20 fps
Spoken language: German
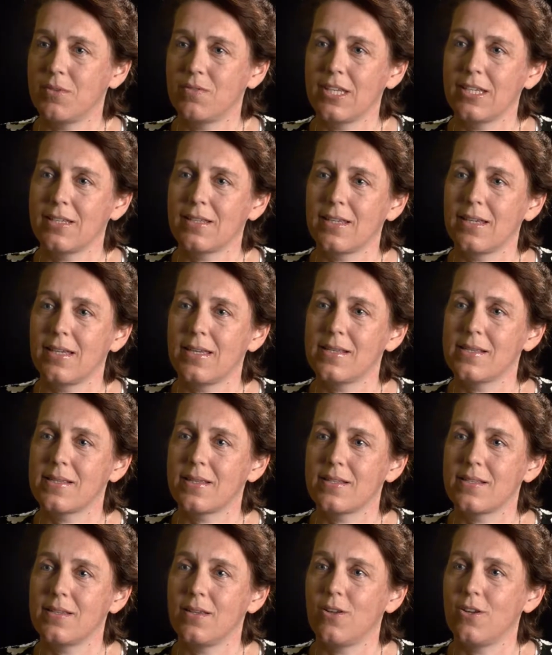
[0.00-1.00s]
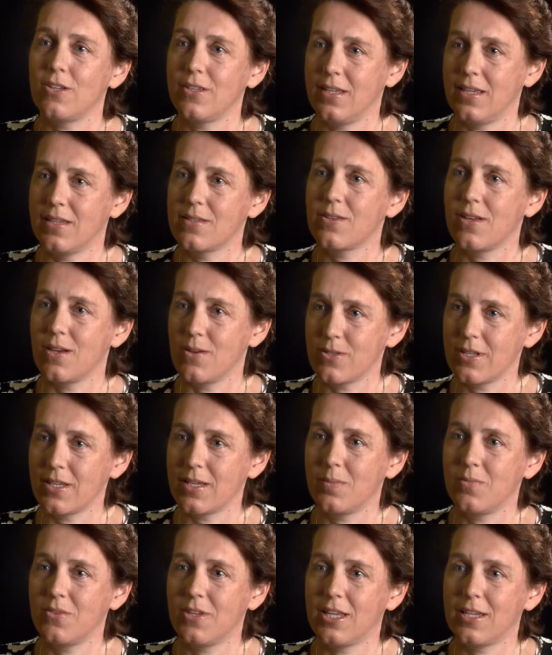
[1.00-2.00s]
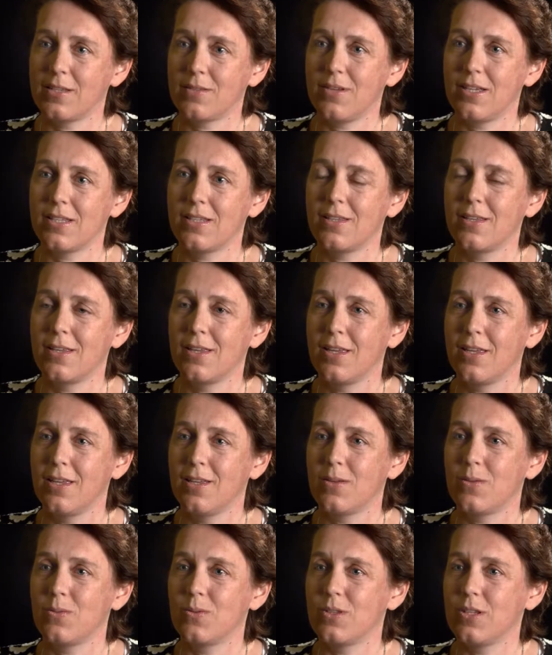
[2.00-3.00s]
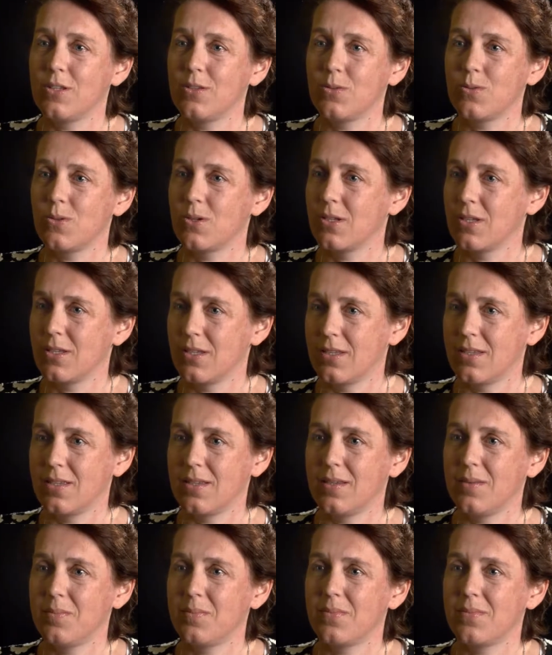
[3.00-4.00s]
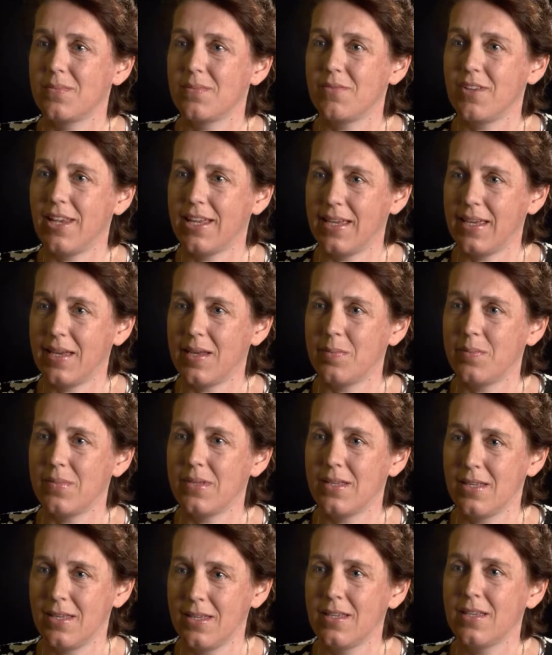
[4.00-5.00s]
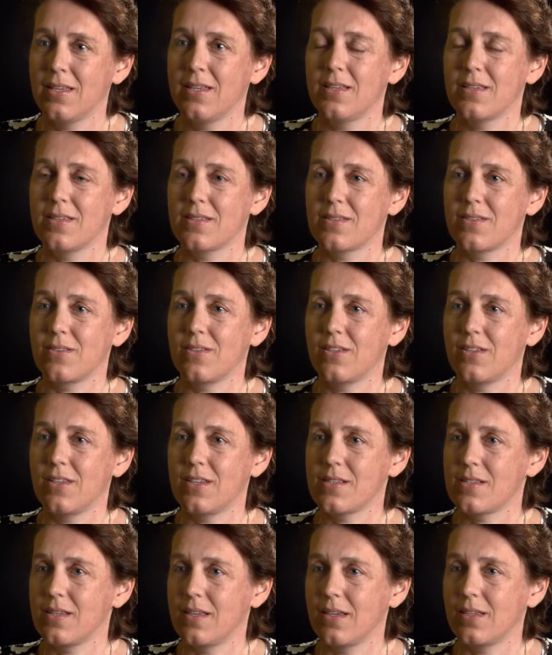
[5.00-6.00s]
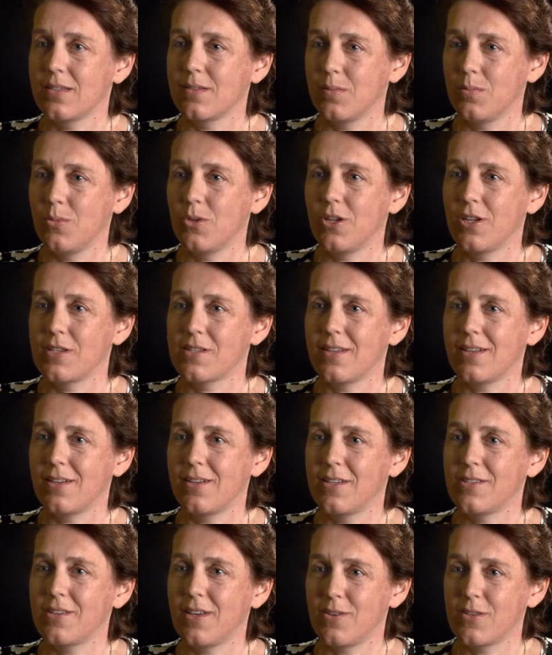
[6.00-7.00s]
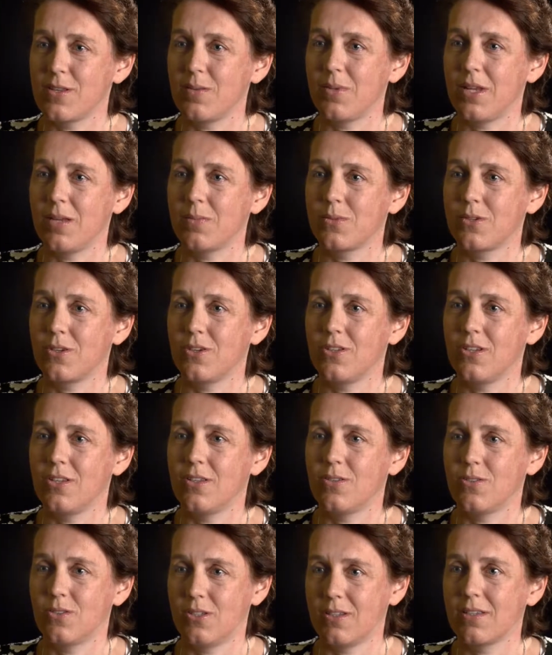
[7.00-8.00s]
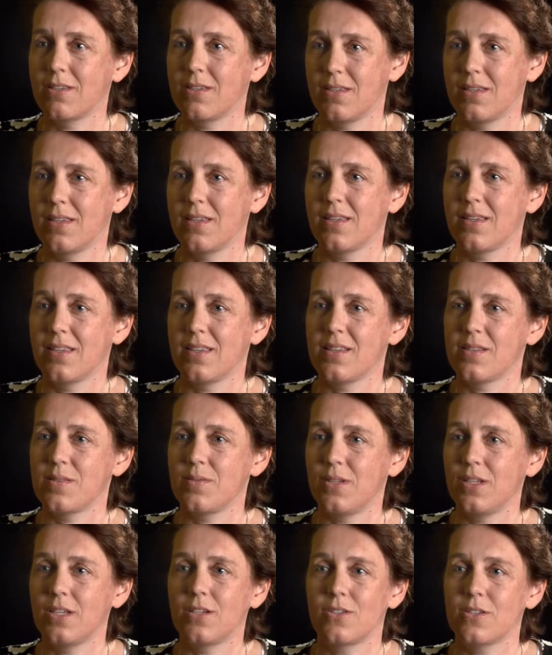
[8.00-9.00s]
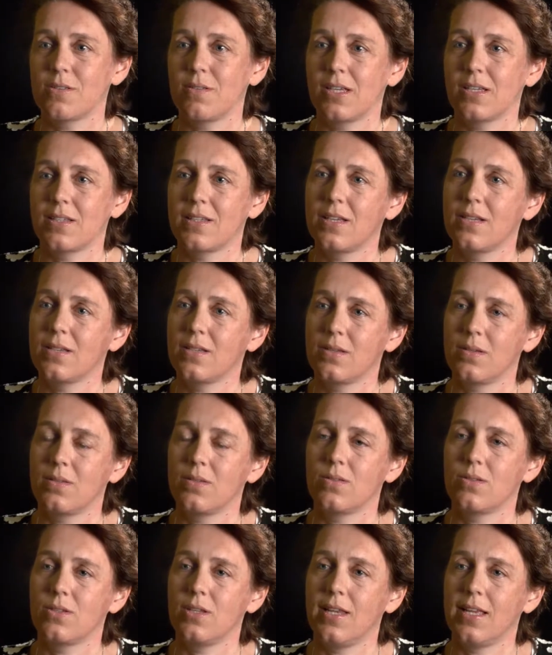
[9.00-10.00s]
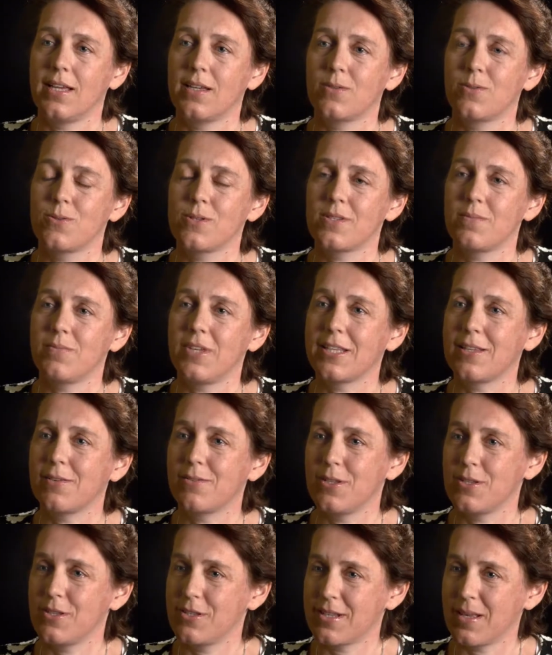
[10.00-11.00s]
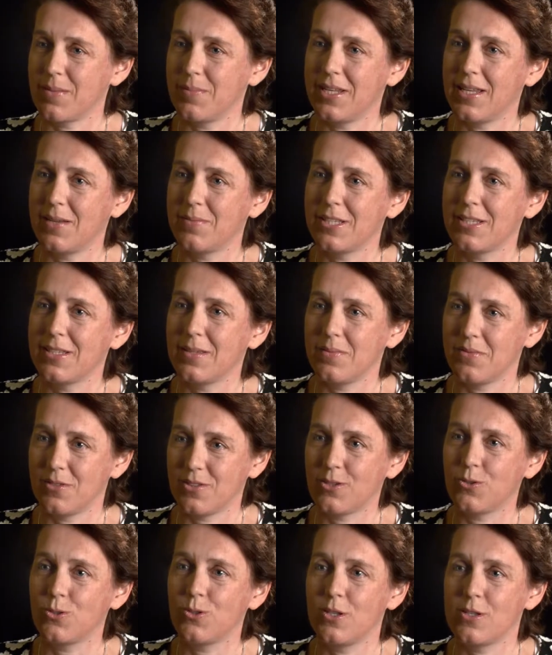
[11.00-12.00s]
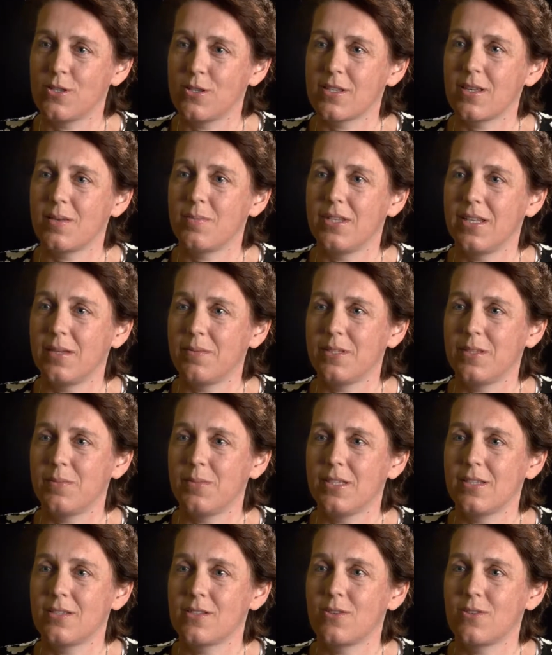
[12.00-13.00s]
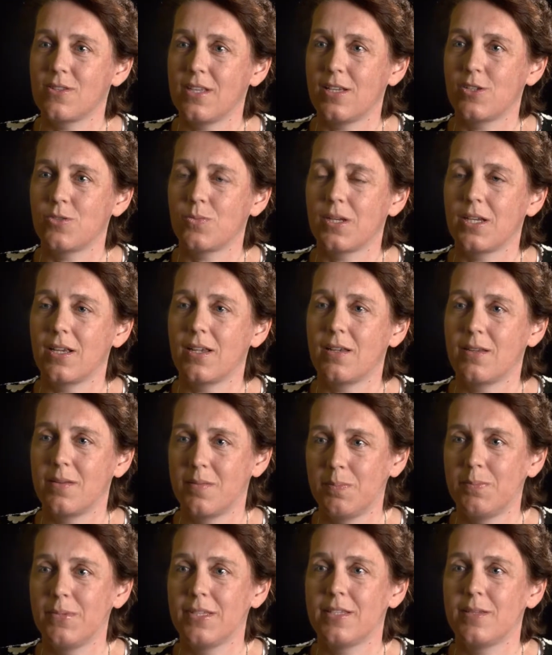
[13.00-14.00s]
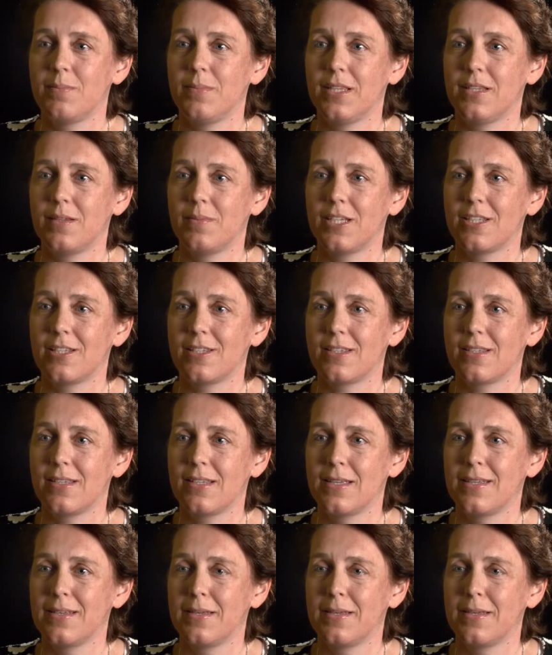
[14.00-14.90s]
wichtiger ist, dass die Leute ja zu Hause gepflegt werden und nicht nur im Pflegeheim, sondern dass sie ja möglichst lange zu Hause bleiben können und das finde ich ganz wichtig. Und ich lege großen Wert auf die Zusammenarbeit, die gute Zusammenarbeit mit dem Sozialsprengel, mit den Mitarbeitern